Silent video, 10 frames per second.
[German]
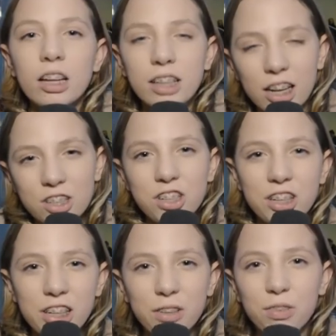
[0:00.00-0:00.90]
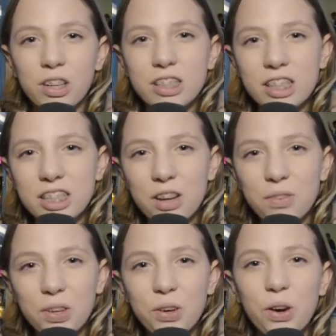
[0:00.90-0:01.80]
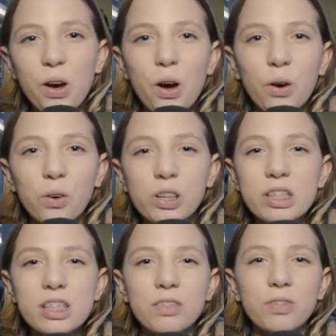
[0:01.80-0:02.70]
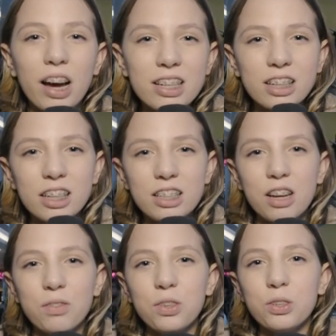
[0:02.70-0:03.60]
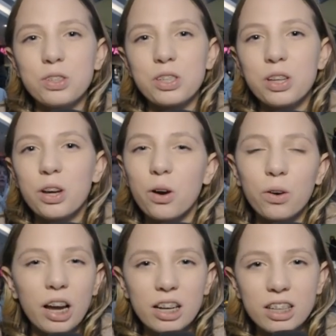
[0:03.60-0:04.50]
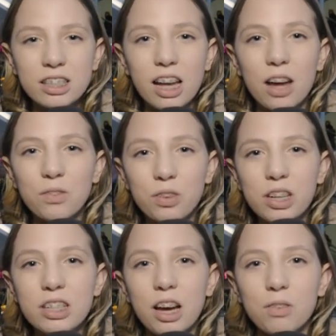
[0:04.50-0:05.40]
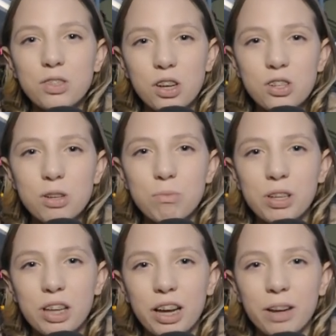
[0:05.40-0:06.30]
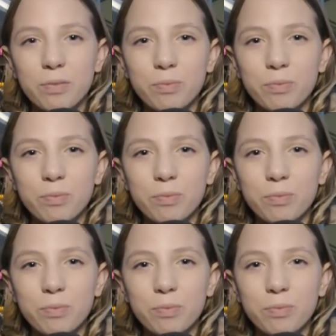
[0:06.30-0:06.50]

Dankeschön Niki für das Interview und weitere Interviews oder andere Sachen findet ihr auf Social Media.